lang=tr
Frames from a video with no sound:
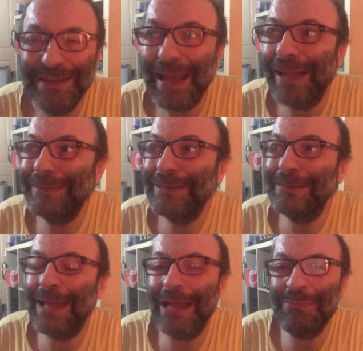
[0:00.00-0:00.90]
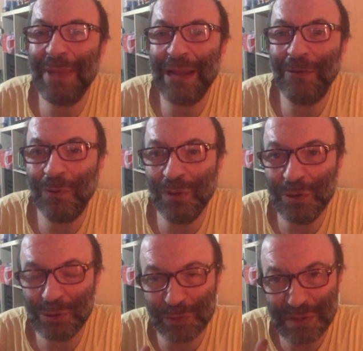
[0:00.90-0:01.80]
Kendinden
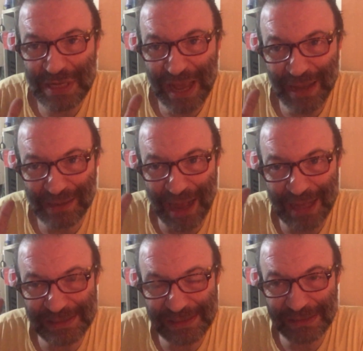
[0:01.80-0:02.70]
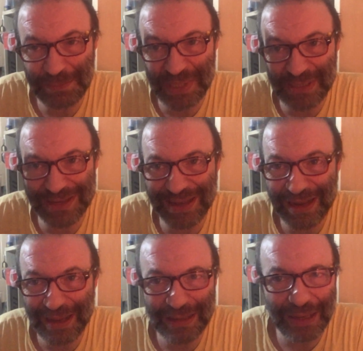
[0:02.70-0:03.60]
menkul dünya gayıstı bir
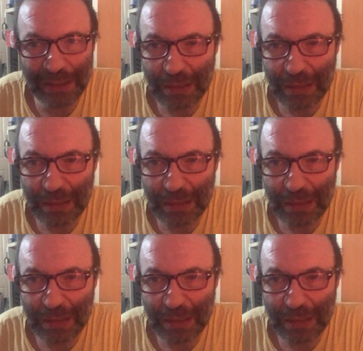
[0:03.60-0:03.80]
yere il...